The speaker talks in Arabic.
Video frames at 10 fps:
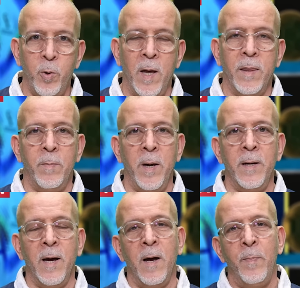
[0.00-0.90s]
ثلاثي
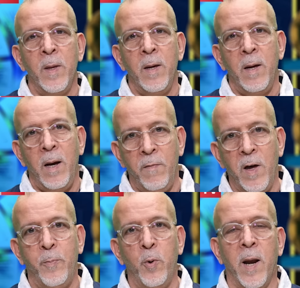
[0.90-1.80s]
بين
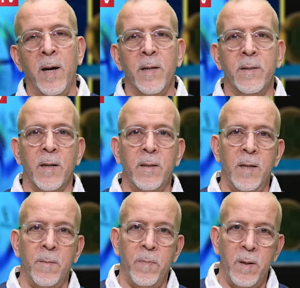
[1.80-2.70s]
ليفربول رائد
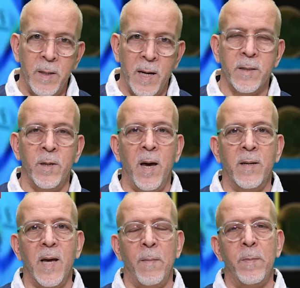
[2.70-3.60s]
الترتيب أرسنال
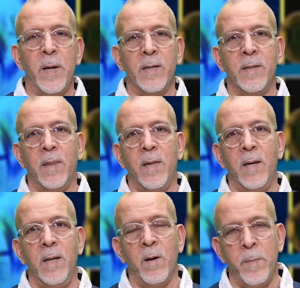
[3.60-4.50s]
صاحب المركز
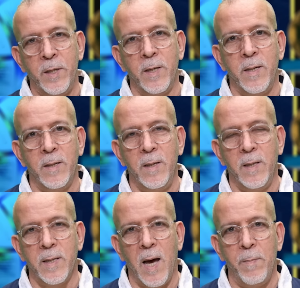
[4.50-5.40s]
الثاني ومانشستر
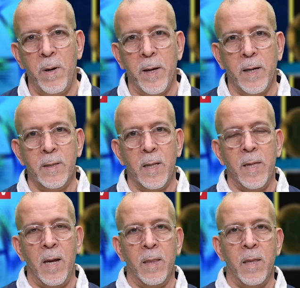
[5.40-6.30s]
سيتي صاحب المركز
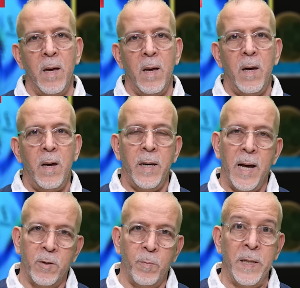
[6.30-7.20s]
الثالث
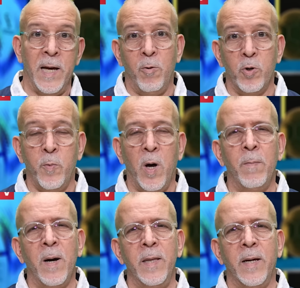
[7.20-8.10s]
نهاية بداية الأسبوع
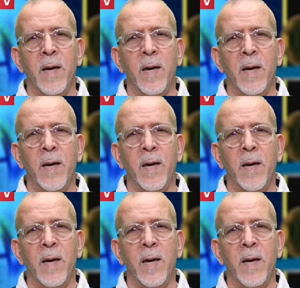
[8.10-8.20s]
الماضي